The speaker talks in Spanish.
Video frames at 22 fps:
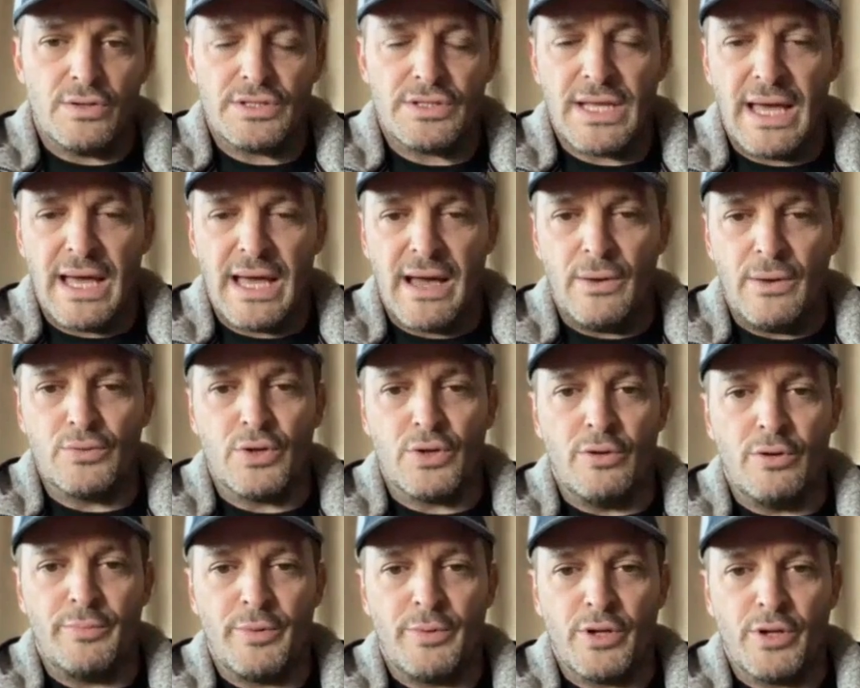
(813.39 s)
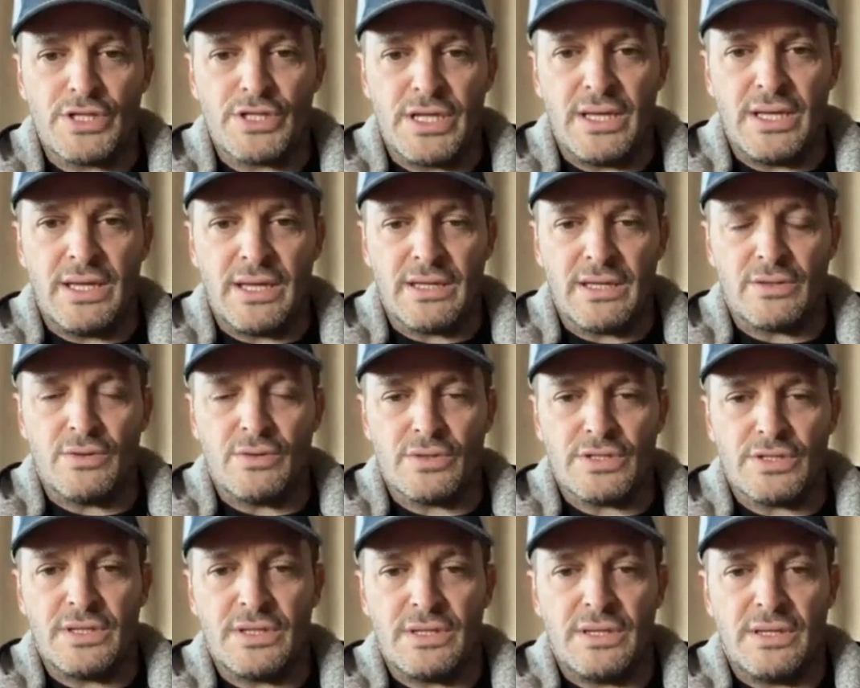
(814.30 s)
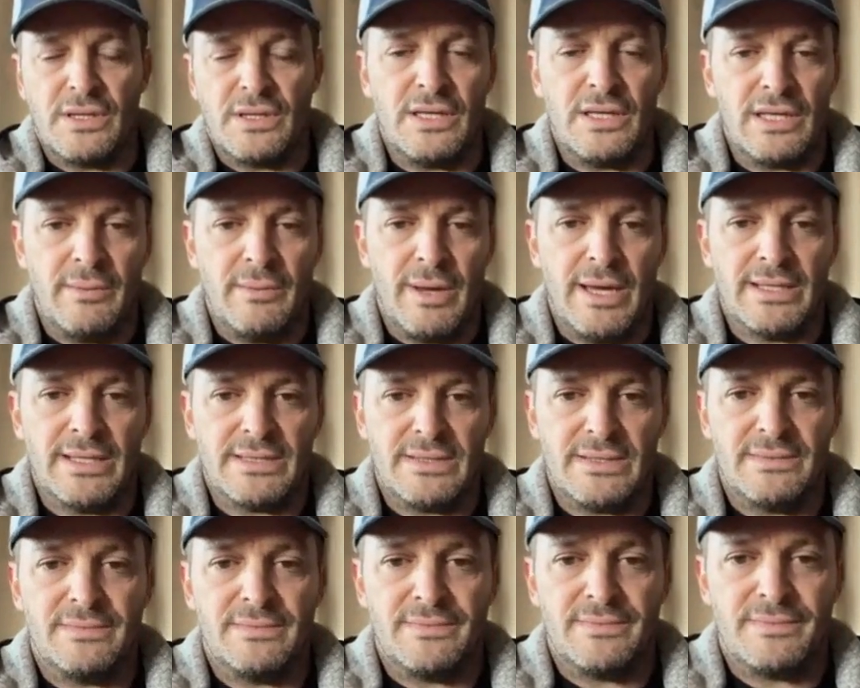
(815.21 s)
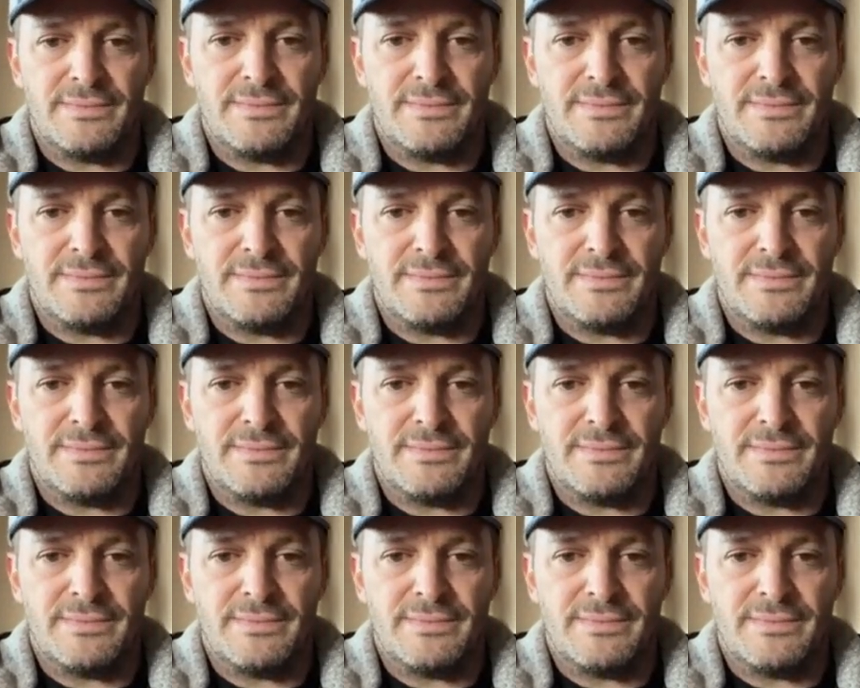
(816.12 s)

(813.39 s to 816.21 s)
autos, los proyectos y, demás.